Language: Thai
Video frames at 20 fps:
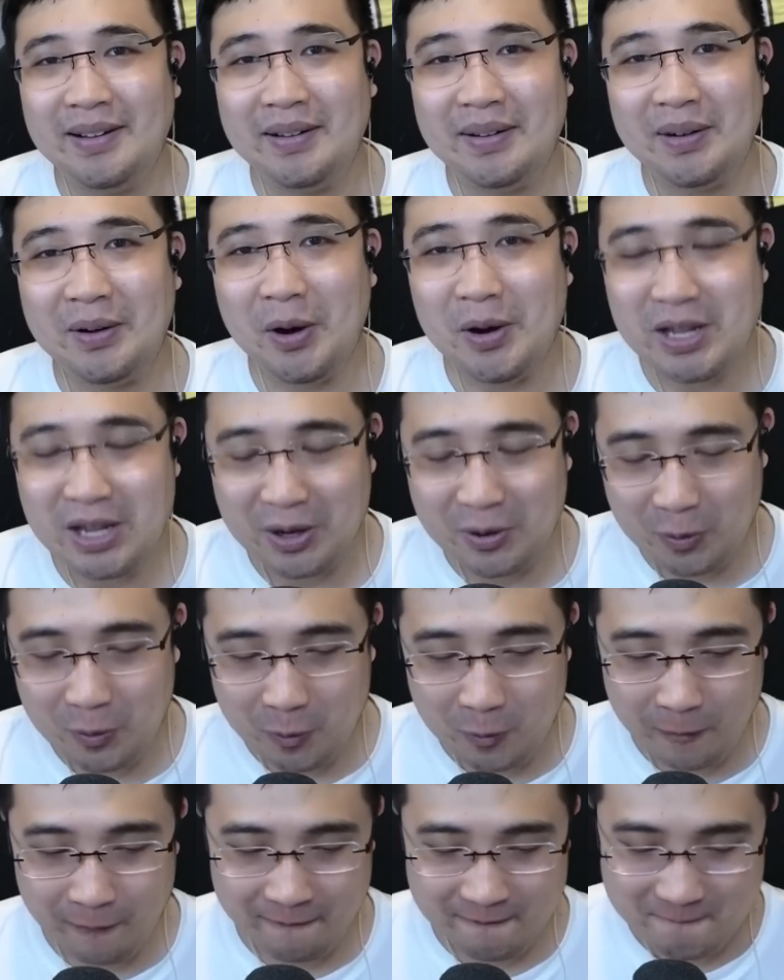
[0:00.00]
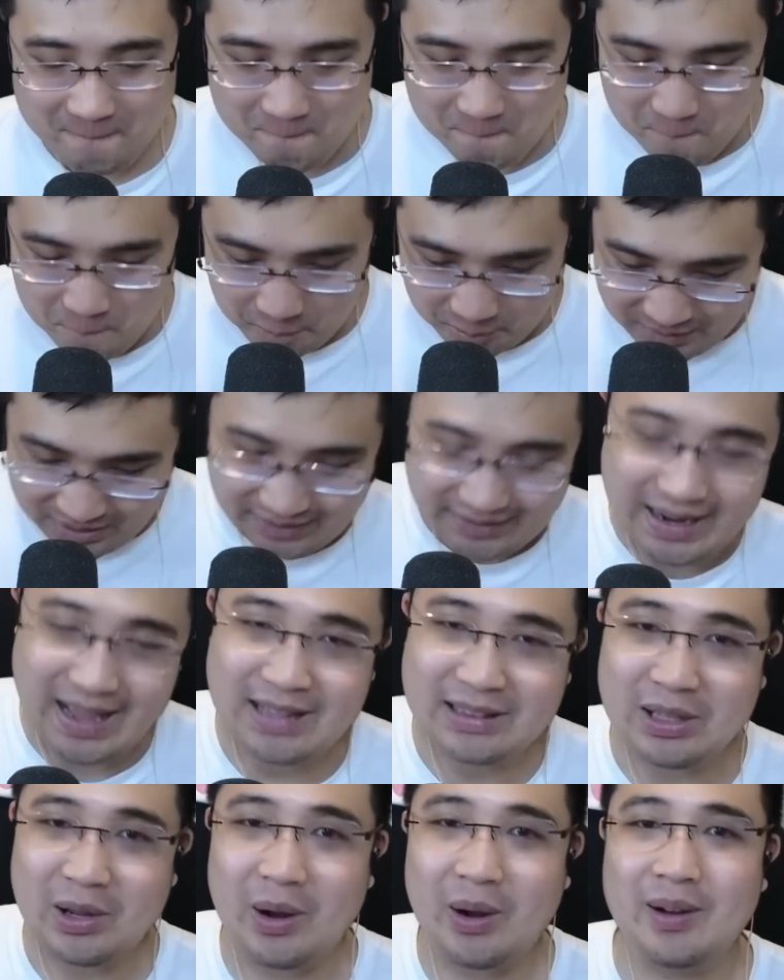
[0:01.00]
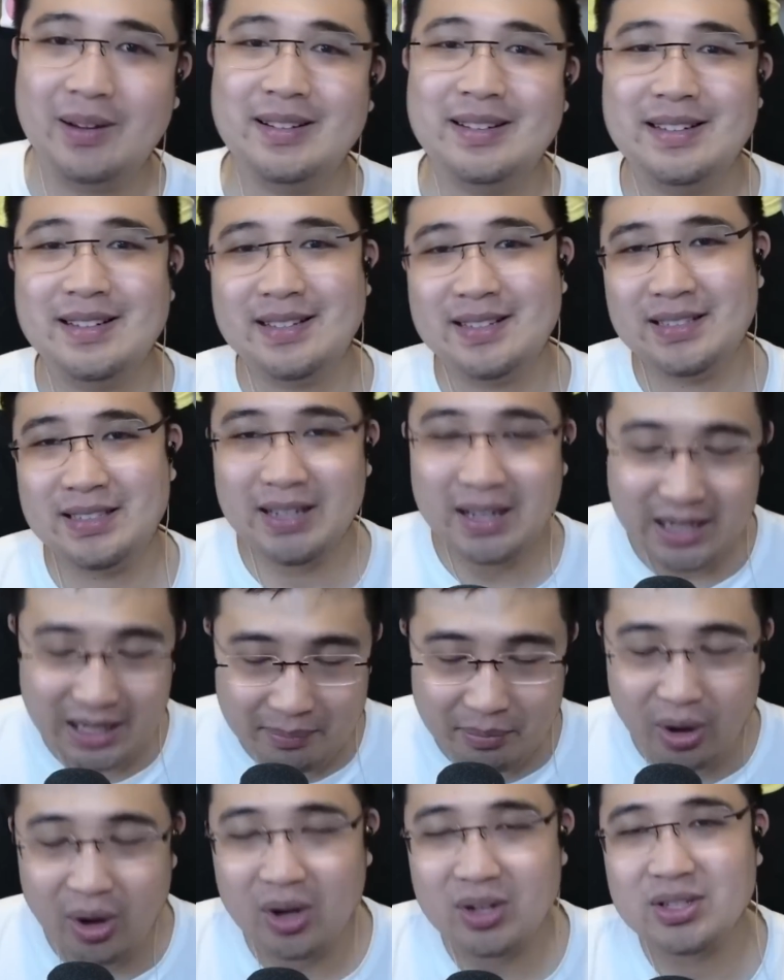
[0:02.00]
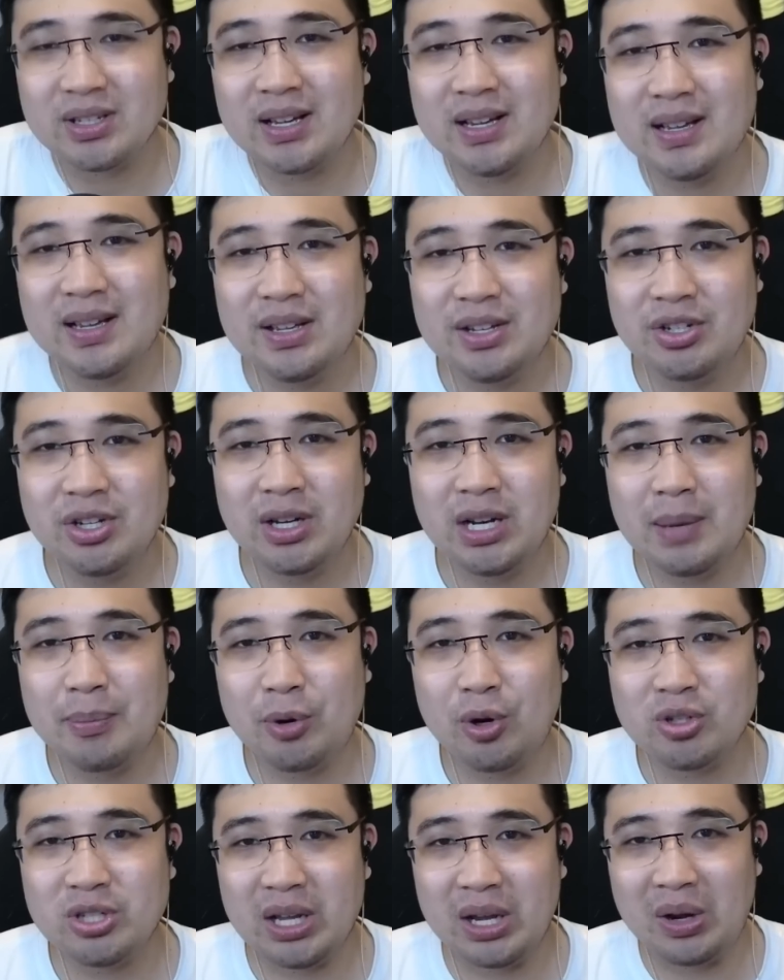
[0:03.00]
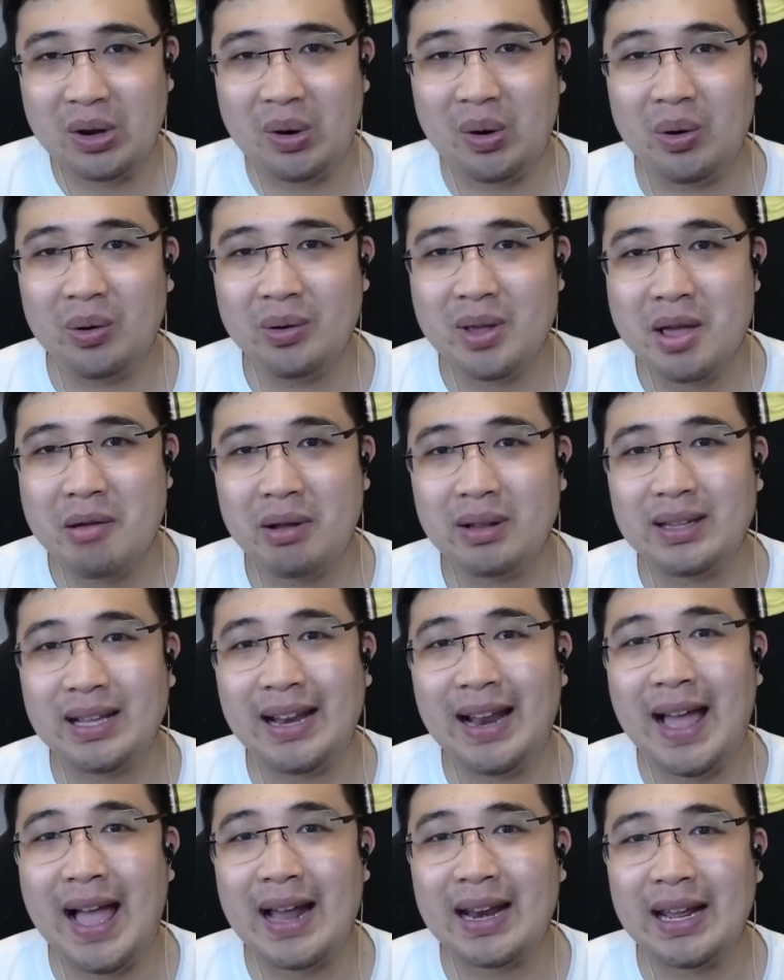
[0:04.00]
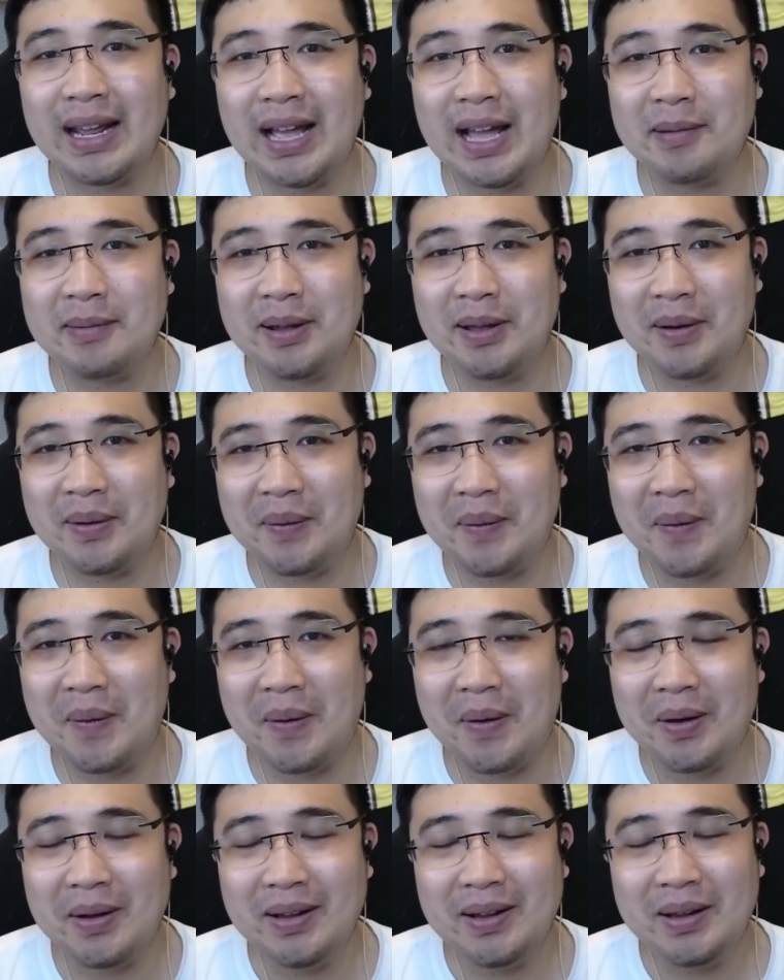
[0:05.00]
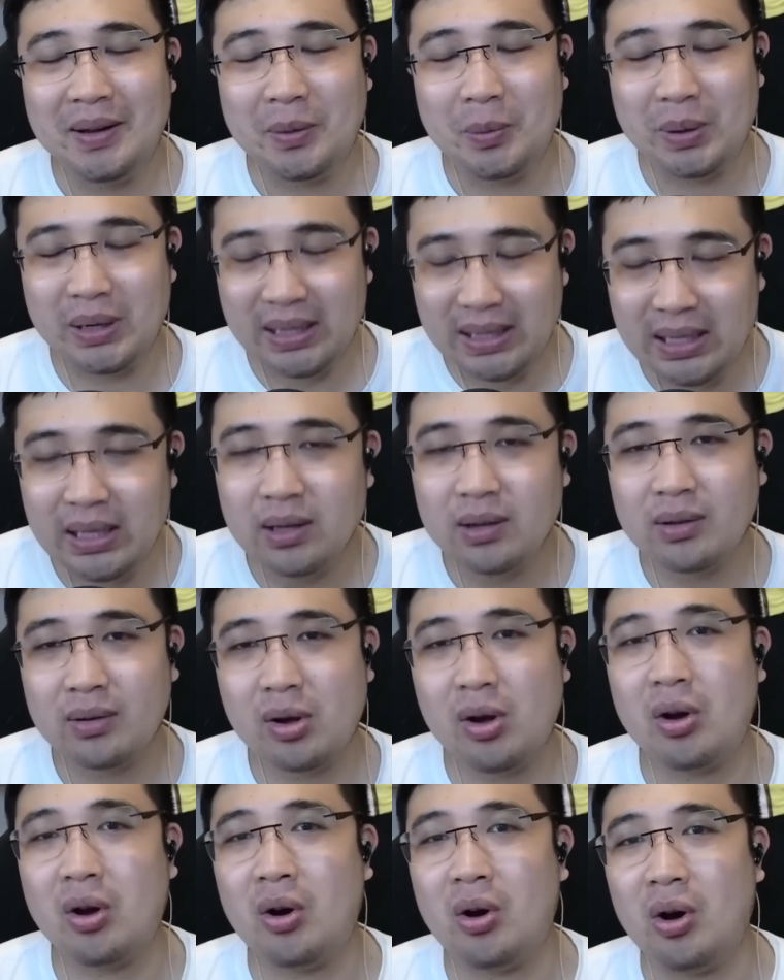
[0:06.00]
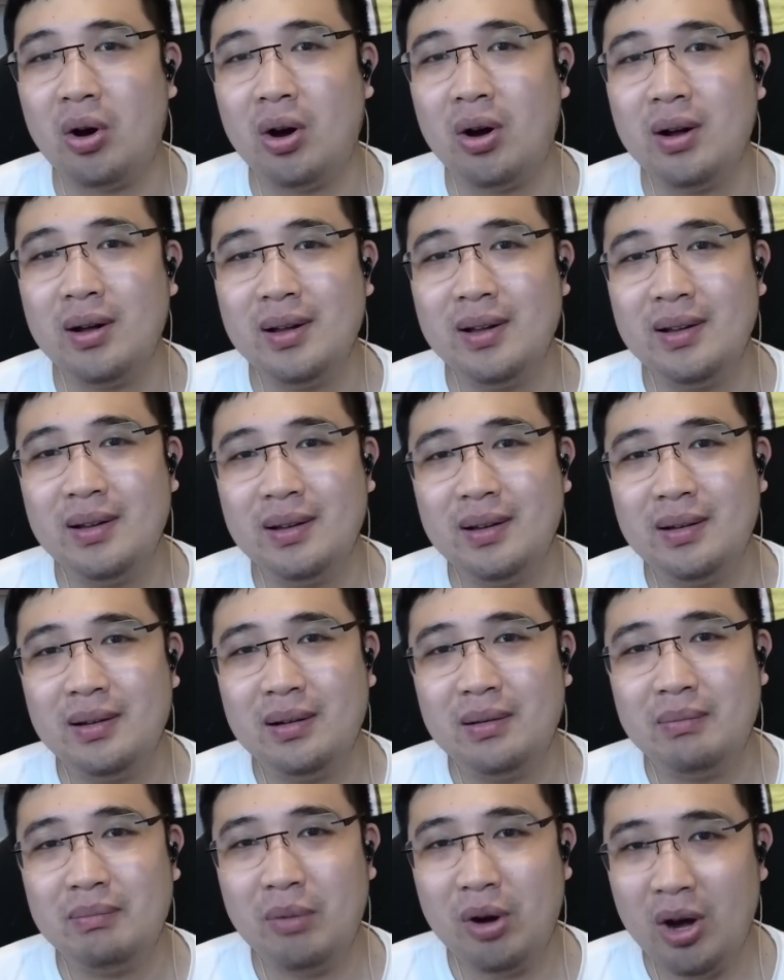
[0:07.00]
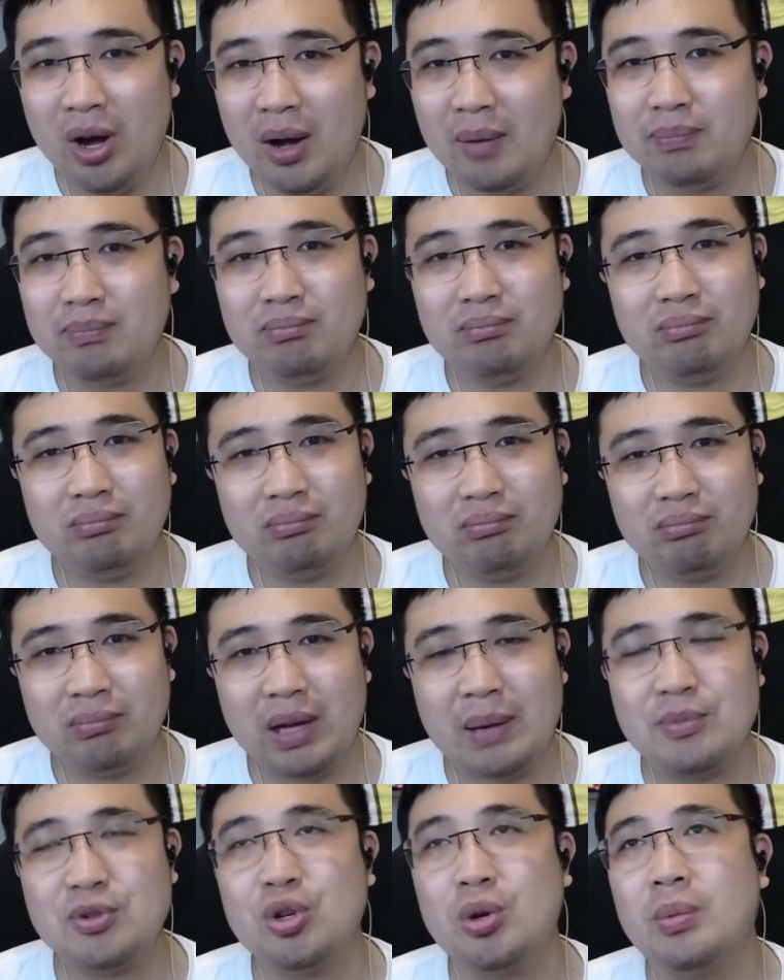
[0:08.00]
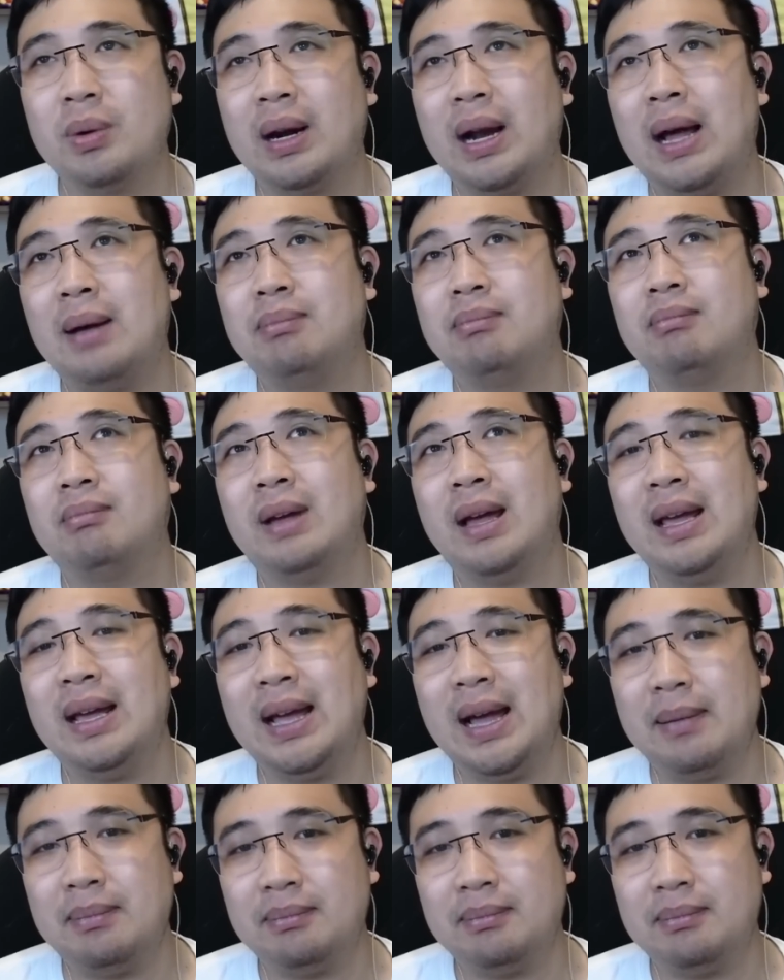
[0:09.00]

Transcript: ก็ยังคงเดินหน้าต่อเชื่อในบอสเชื่อในโปรเจกต์ของเอริกเทนฮากนะครับ แล้วก็วันนี้ก็ขอมอบคำชมครับให้กับ